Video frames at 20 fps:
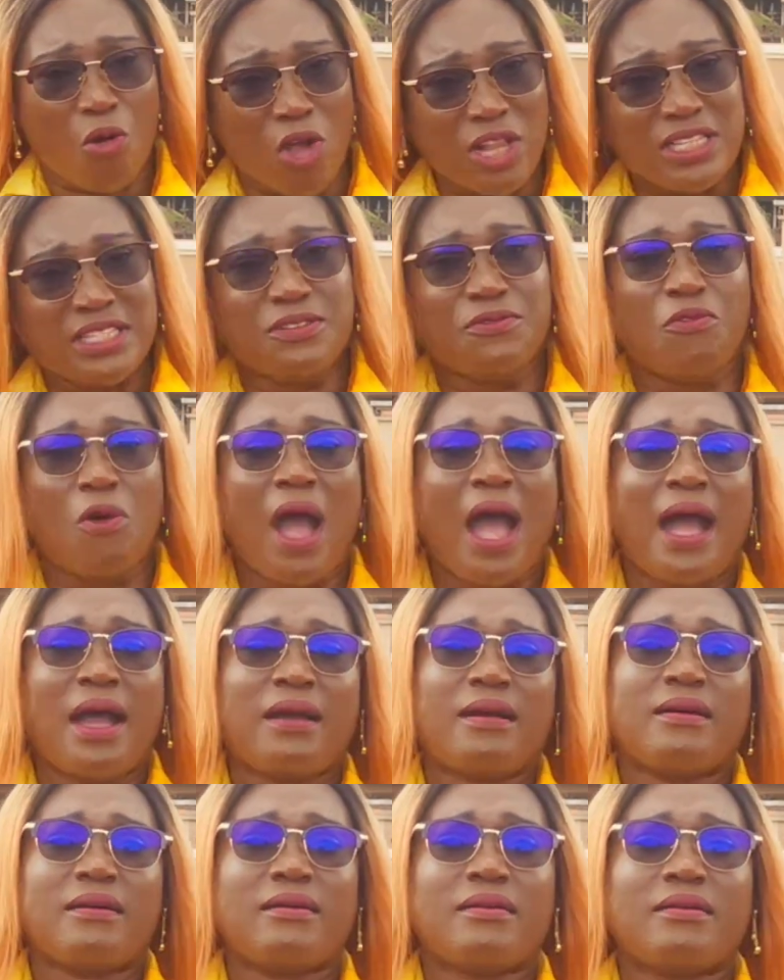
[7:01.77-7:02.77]
en Côte
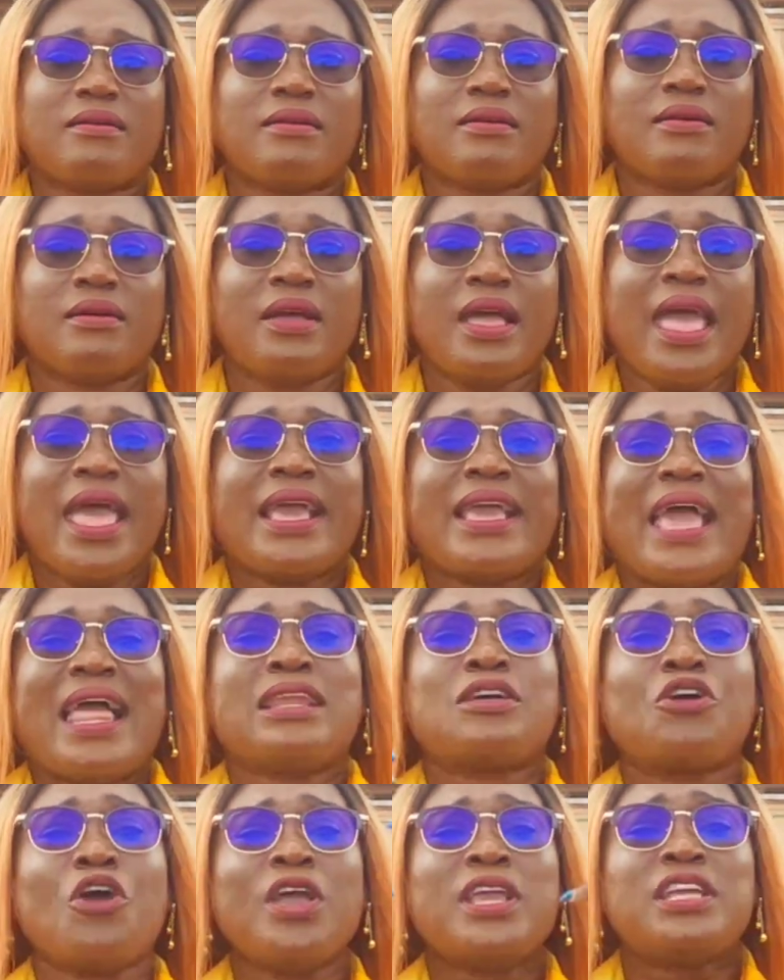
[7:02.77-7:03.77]
d'Ivoire.
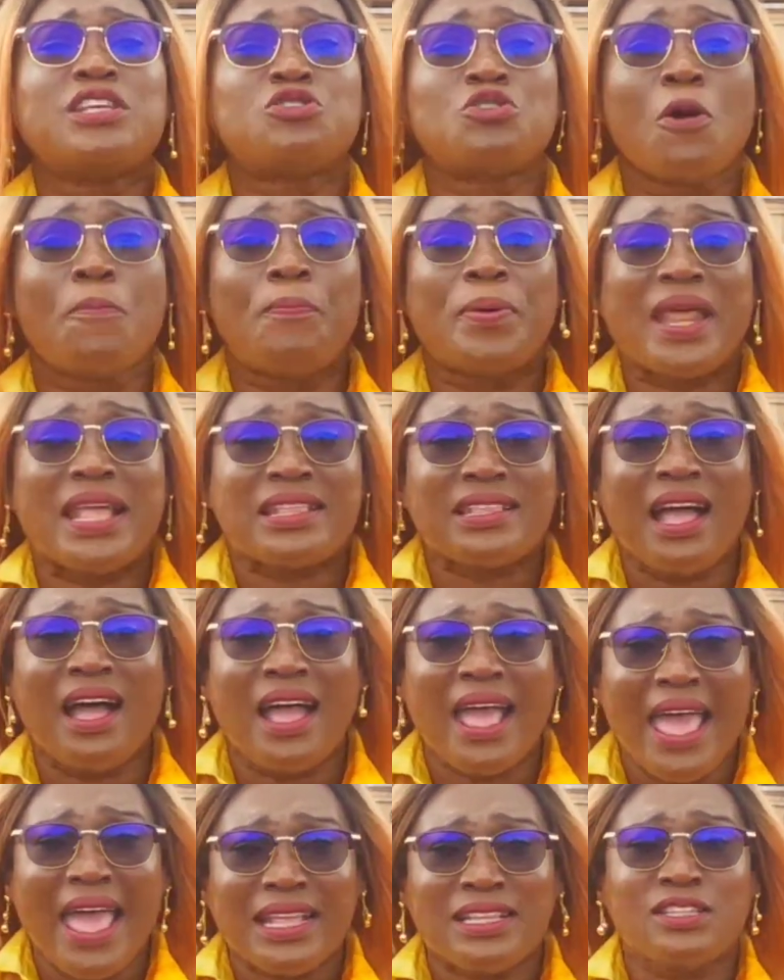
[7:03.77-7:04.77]
Quelqu'un qui se prétend
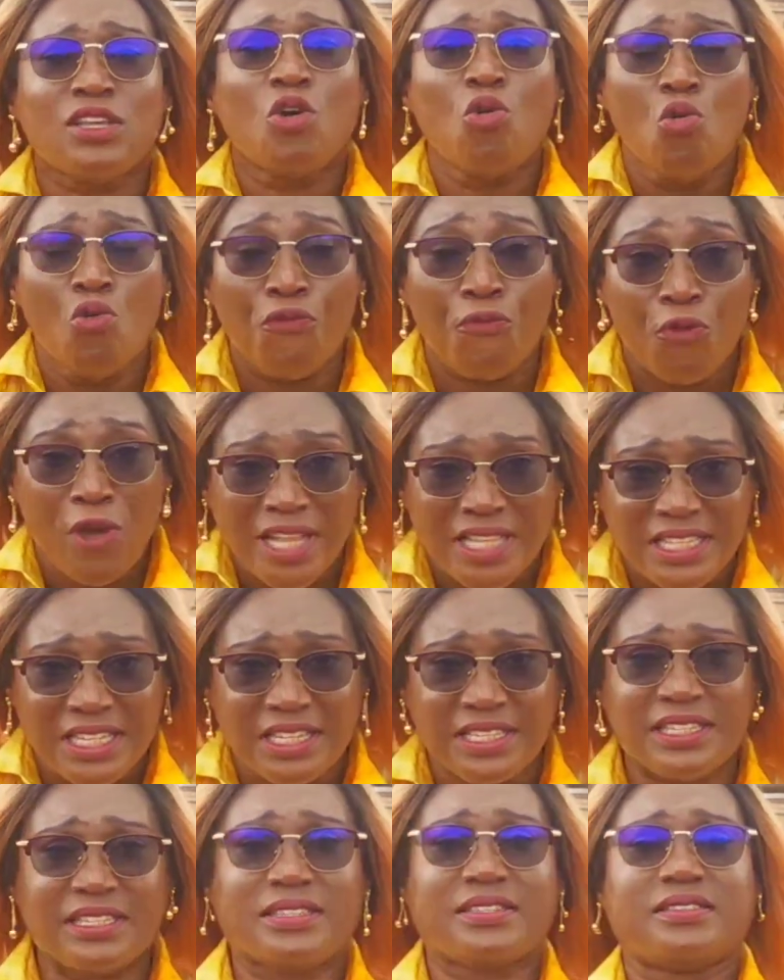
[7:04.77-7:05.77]
être
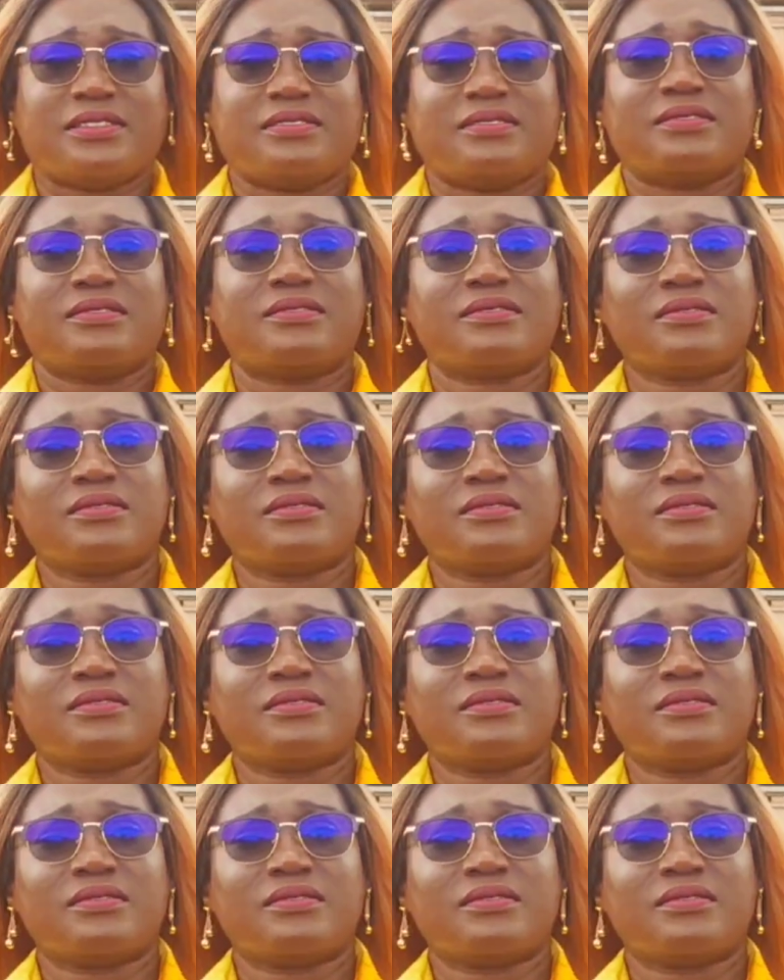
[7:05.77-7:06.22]
oufouettiste.